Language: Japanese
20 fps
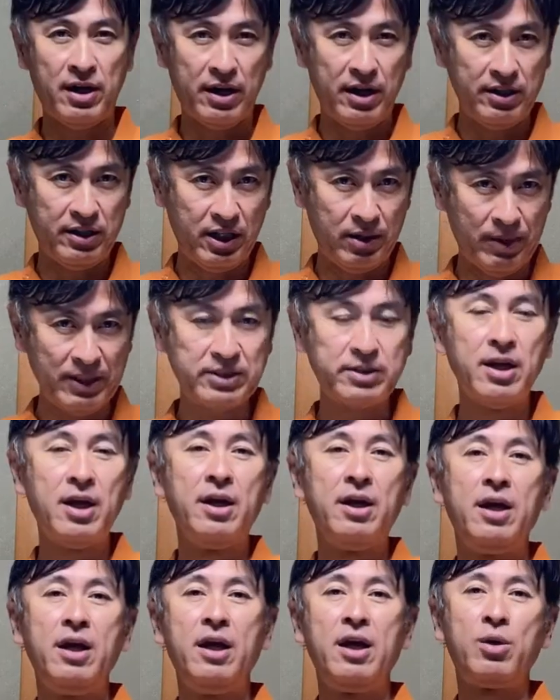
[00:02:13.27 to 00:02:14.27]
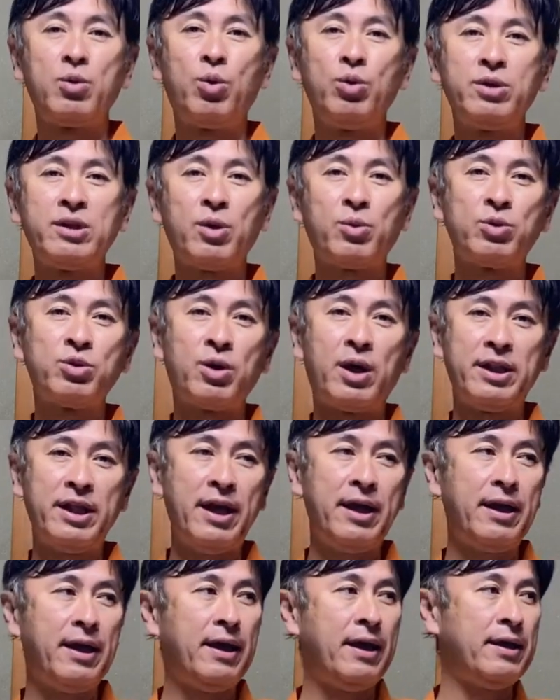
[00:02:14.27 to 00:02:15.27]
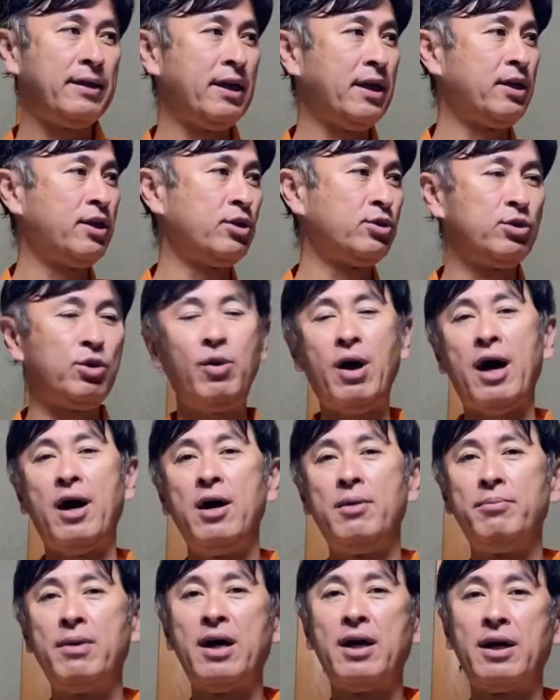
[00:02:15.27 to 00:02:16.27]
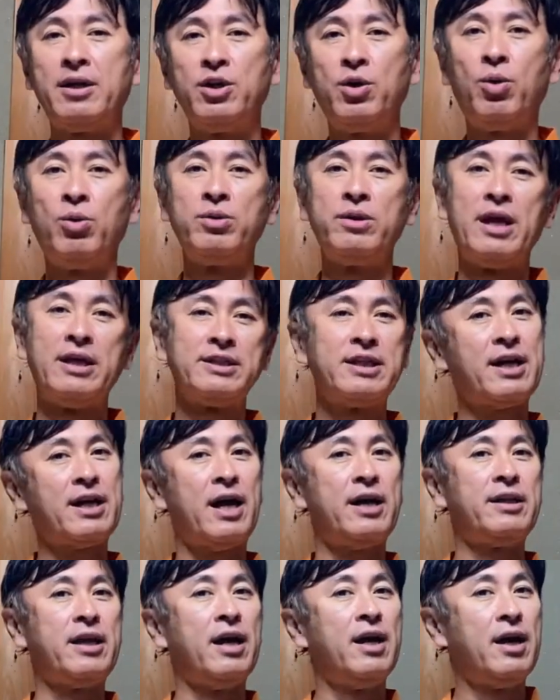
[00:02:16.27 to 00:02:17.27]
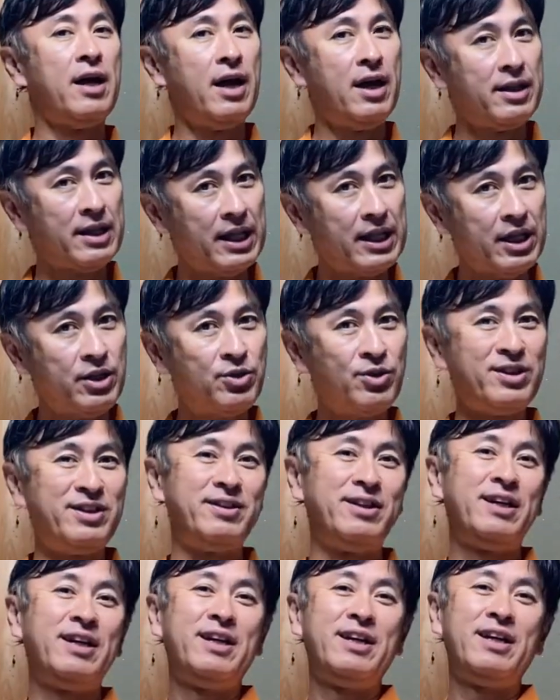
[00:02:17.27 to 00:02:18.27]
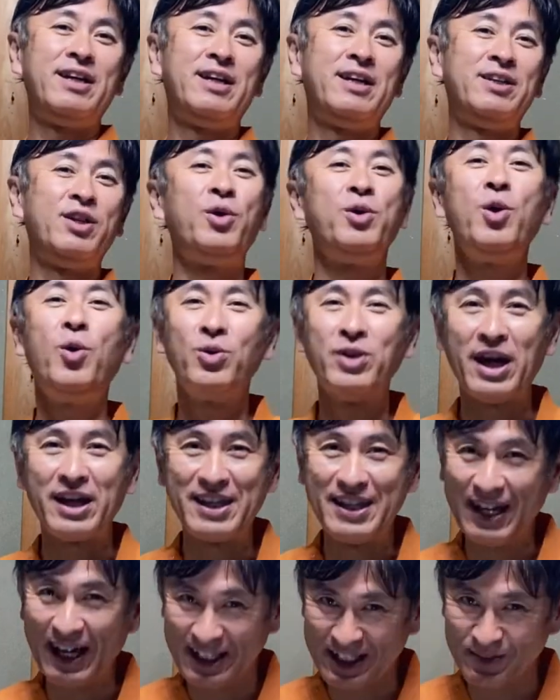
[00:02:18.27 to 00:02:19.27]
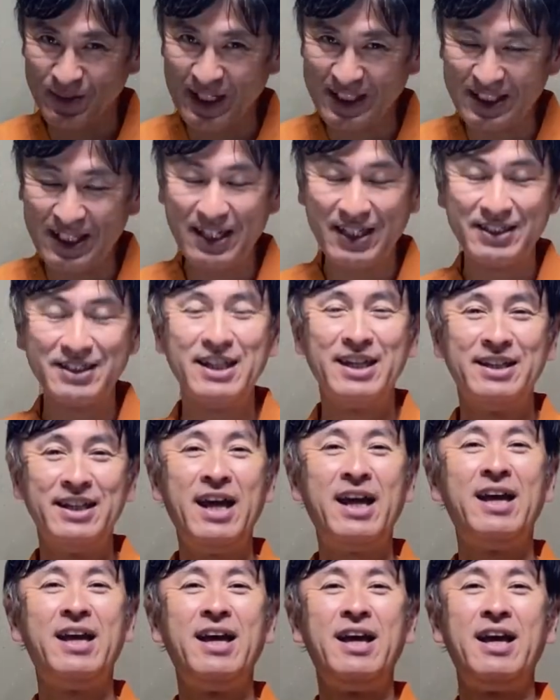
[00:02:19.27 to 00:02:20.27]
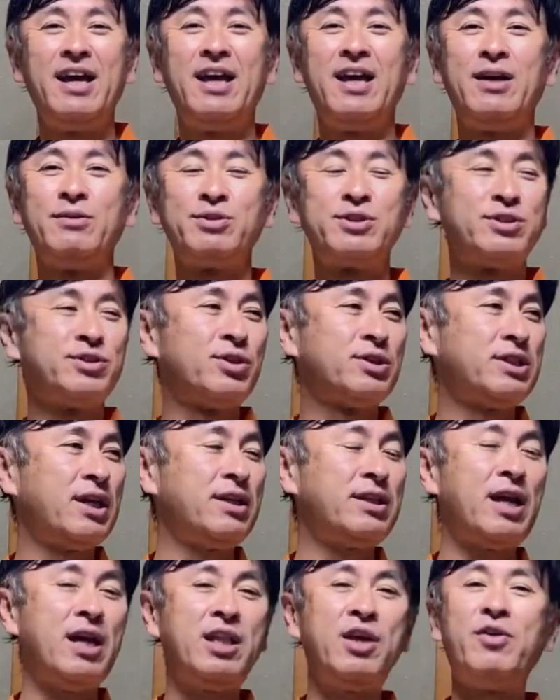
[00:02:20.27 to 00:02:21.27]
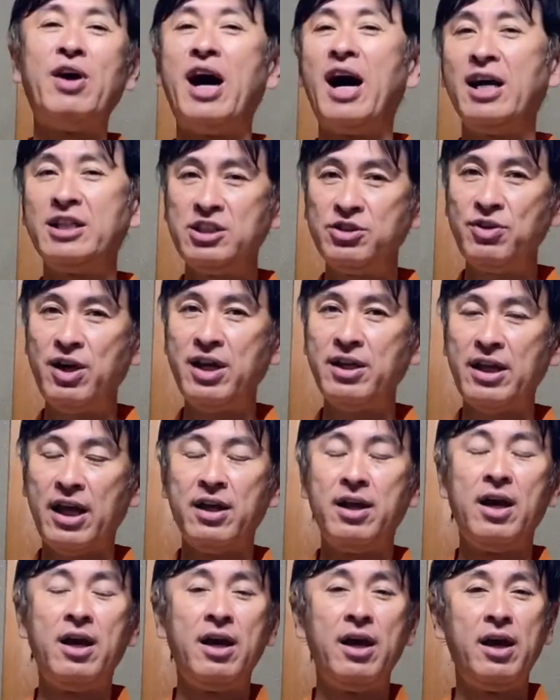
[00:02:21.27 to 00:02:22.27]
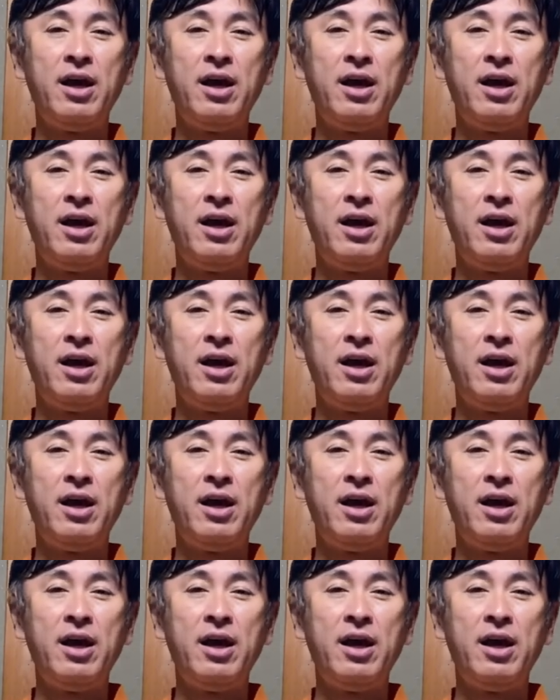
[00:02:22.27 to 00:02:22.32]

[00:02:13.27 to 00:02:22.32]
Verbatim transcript: えています。こういったことがね、できるのは、日本で、世界で、ただ一人、のような気がします。ぜひね、普通の整体では味わえない、